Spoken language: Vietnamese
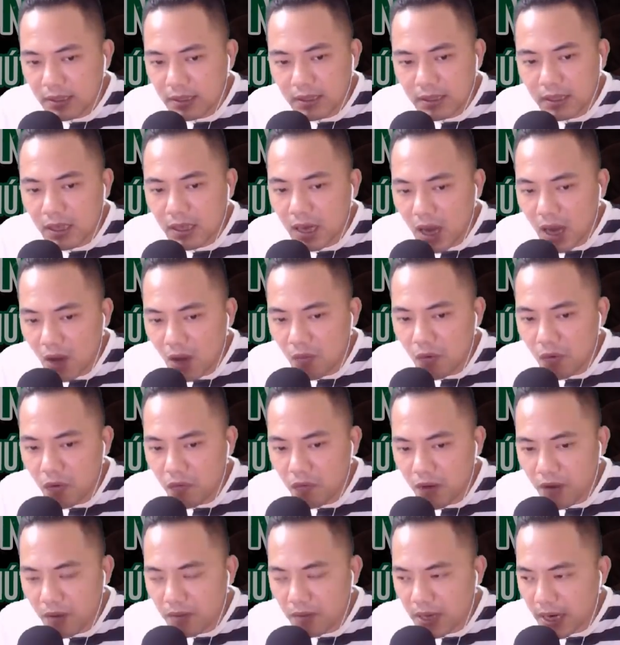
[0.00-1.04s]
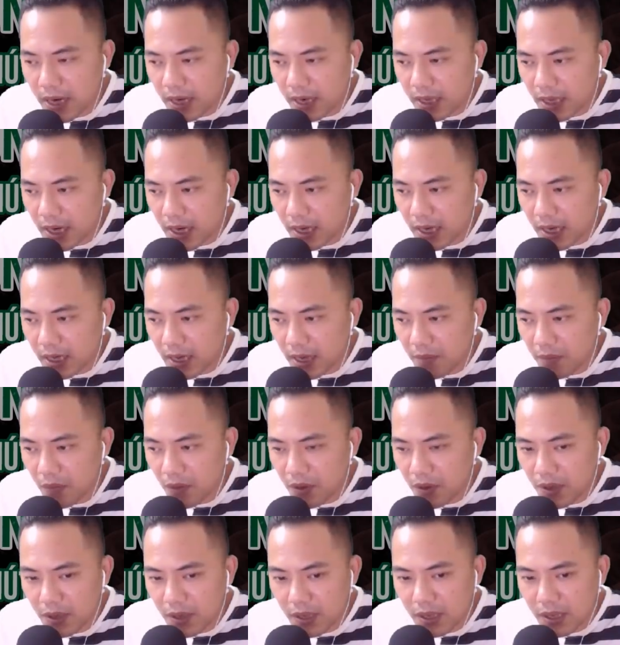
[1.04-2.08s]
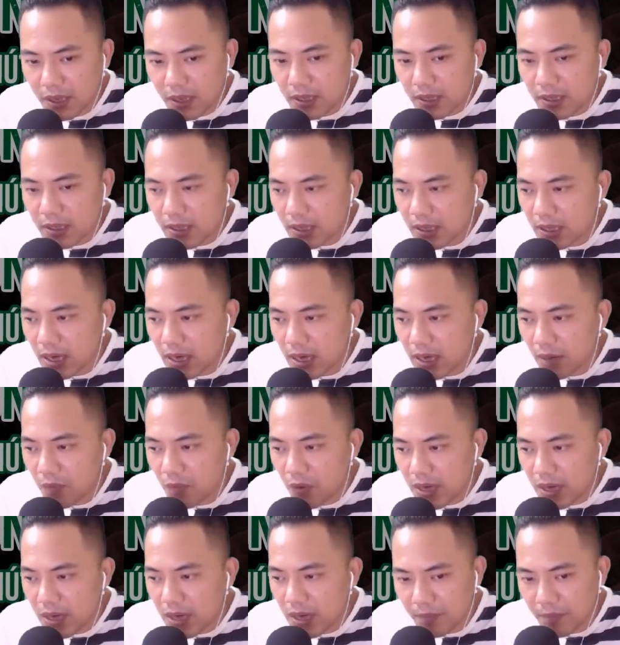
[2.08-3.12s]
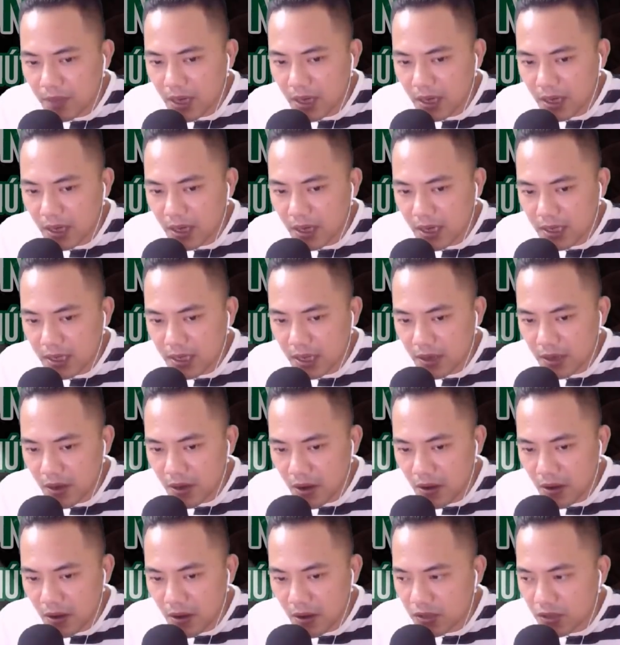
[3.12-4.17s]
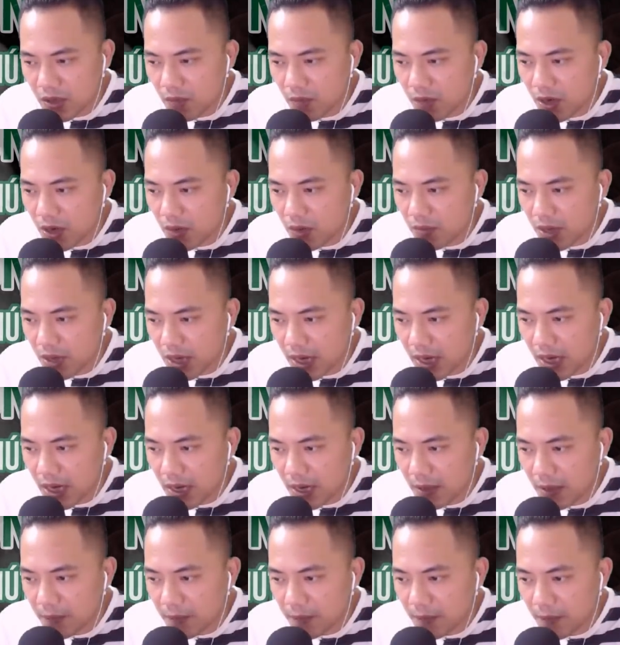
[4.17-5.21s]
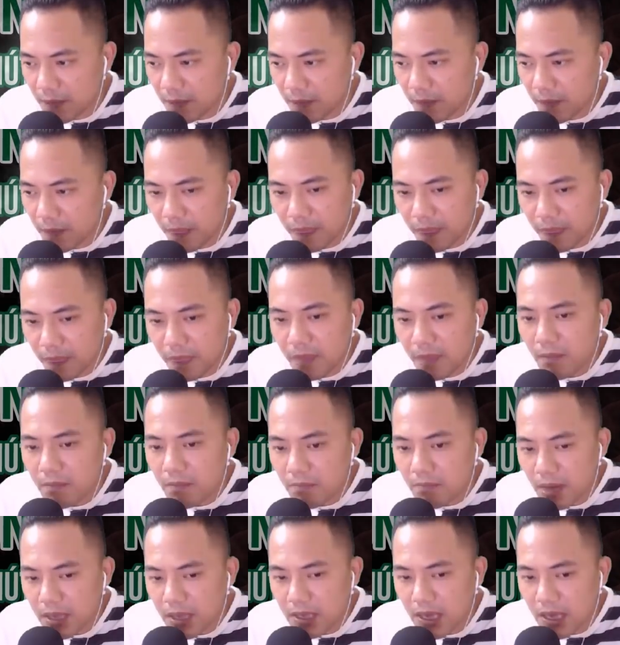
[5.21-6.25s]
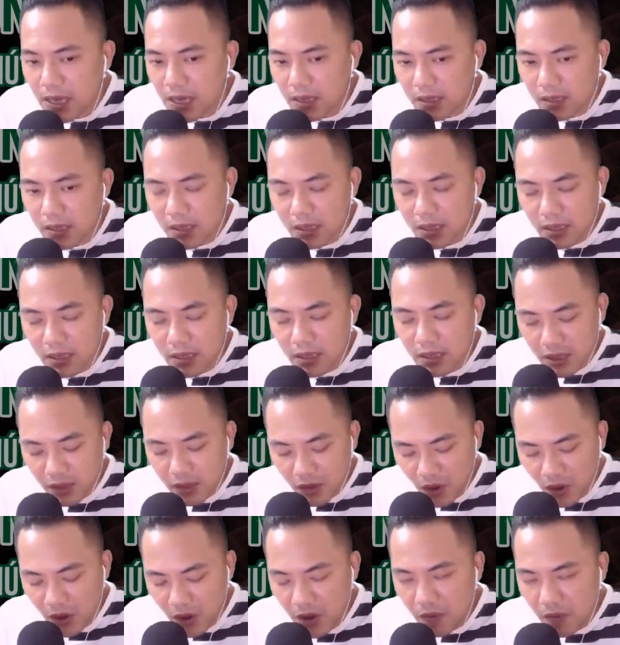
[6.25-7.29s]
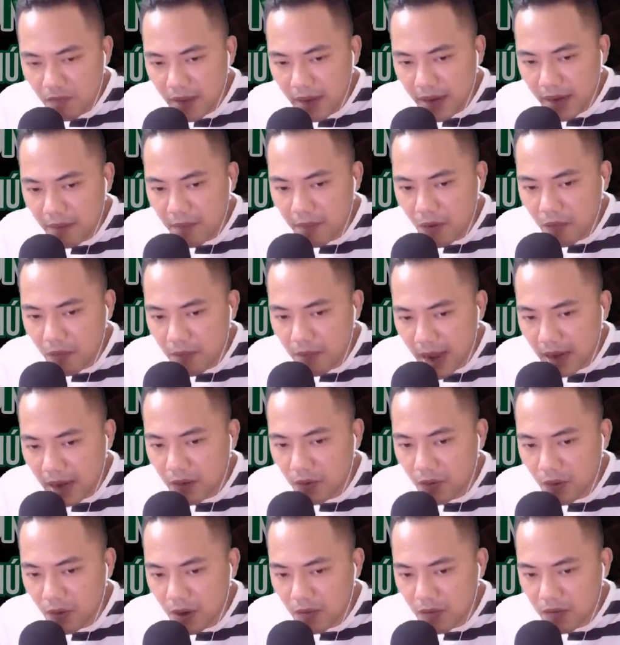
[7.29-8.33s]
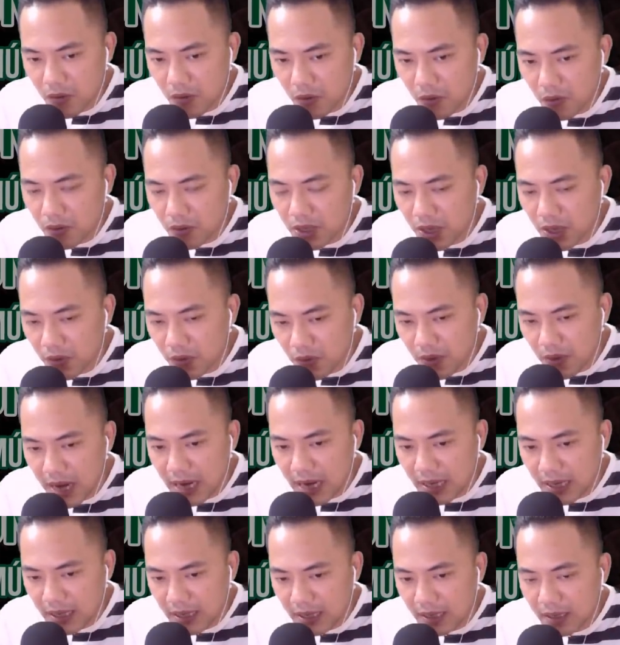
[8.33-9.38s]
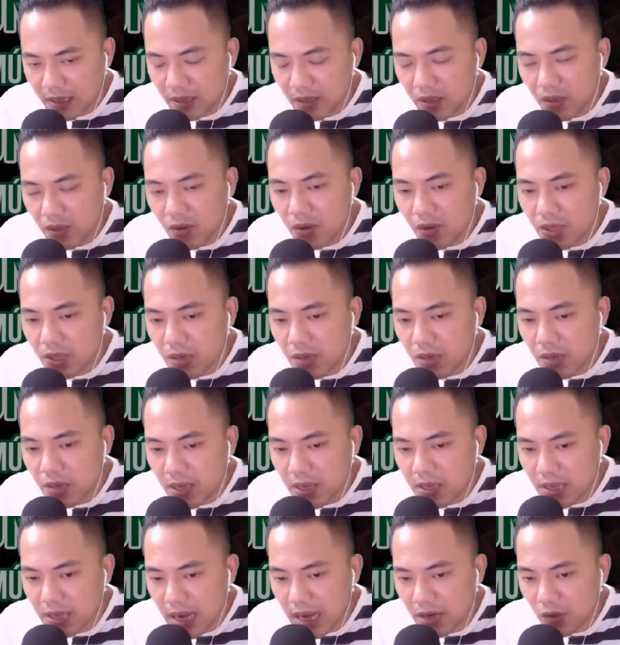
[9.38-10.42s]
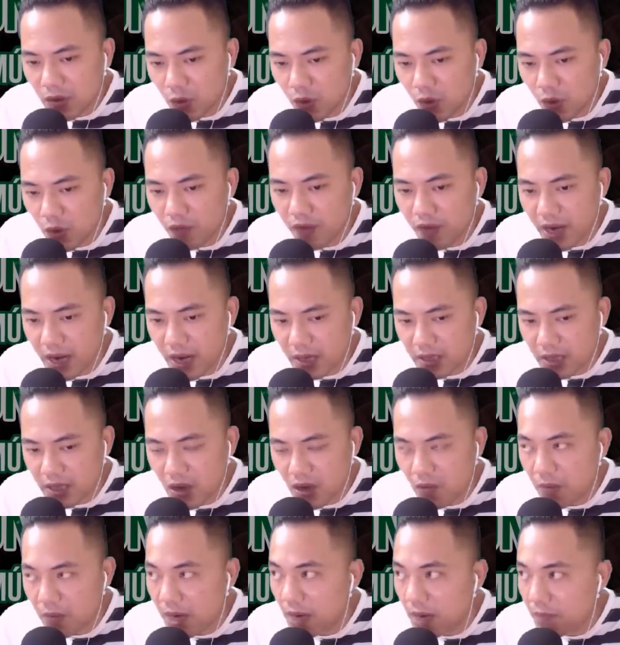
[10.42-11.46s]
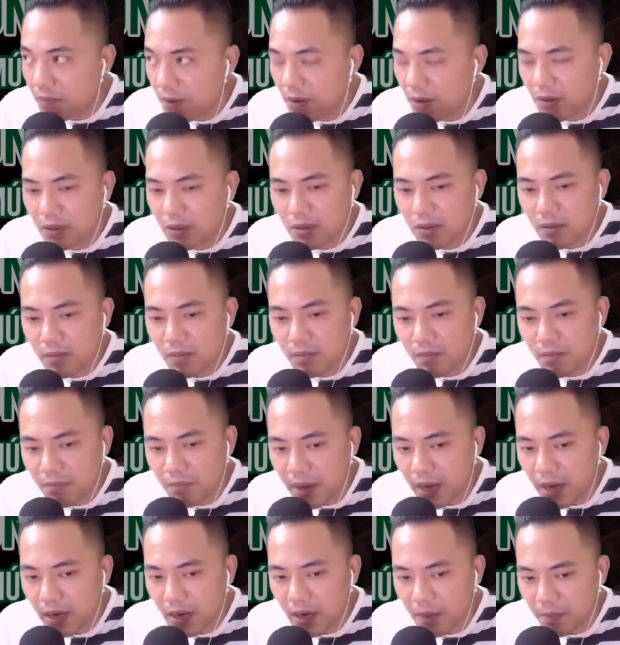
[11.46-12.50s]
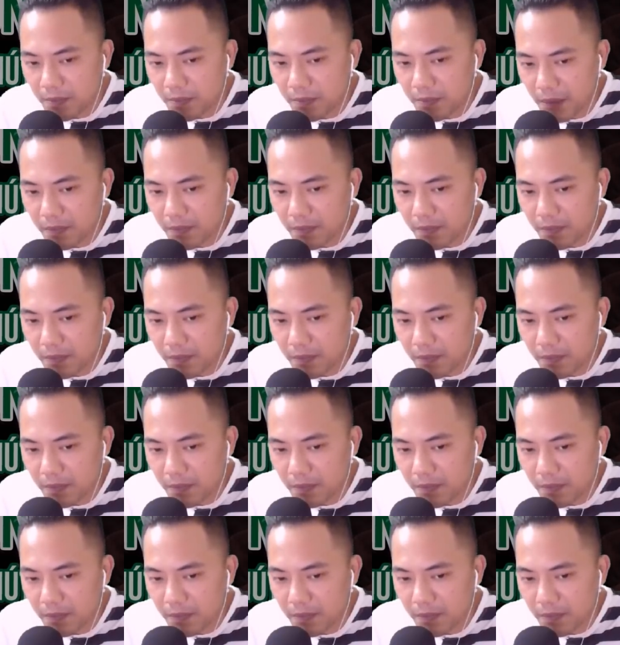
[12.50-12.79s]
Ông cụ Phong khịt khịt cái mũi như là muốn cảm nhận cái gì đó trong không khí. Bất chợt đôi lông mày màu bạc của ông cụ nhíu lại, đôi chân bất giác lui về đằng sau mấy bước, miệng lẩm bẩm.